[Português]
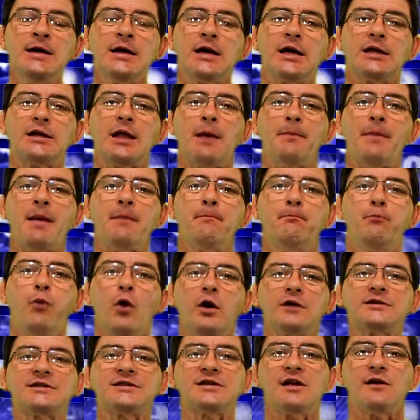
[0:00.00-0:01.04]
que também
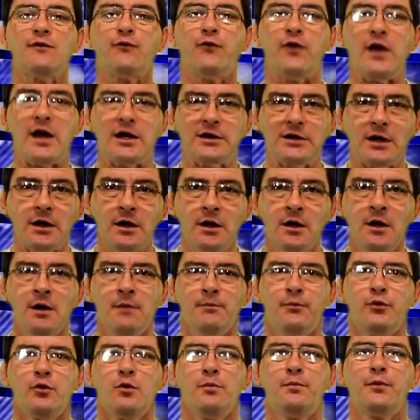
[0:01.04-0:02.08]
pode ser feita
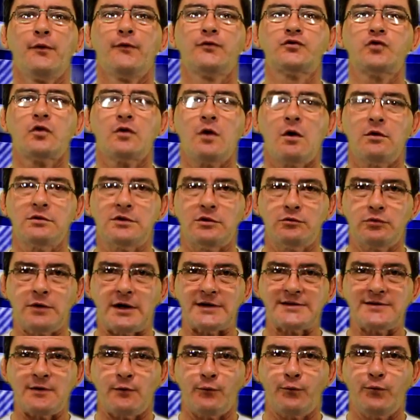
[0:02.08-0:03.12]
por um profissional de
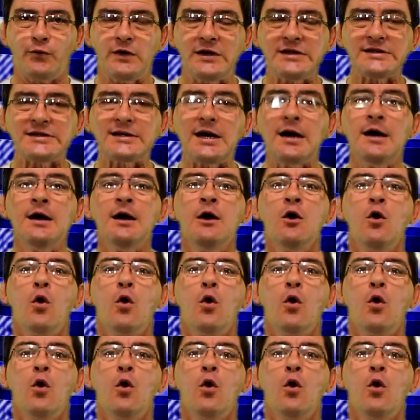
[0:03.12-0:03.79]
educação física,